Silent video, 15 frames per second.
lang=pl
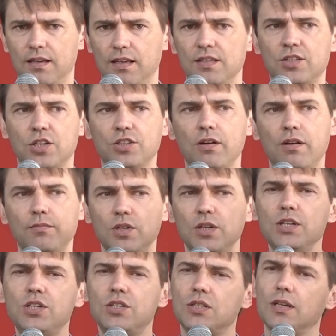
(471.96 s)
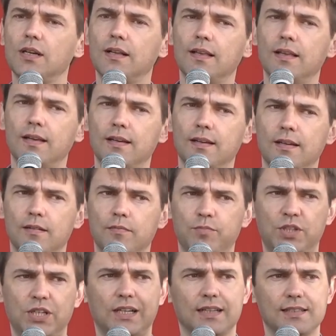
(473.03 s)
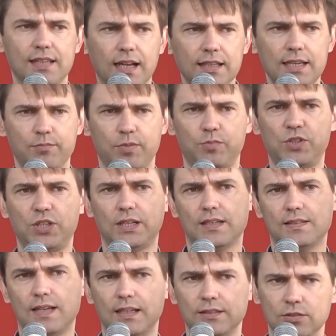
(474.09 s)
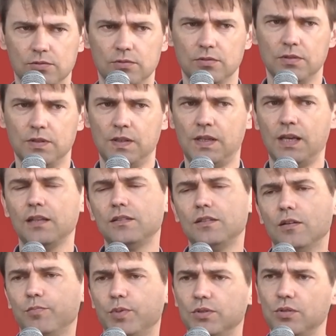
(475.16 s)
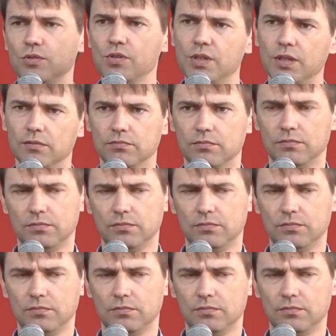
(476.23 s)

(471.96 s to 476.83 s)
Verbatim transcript: I zacząłem iść przykazanie po przykazaniu, jedno po drugim.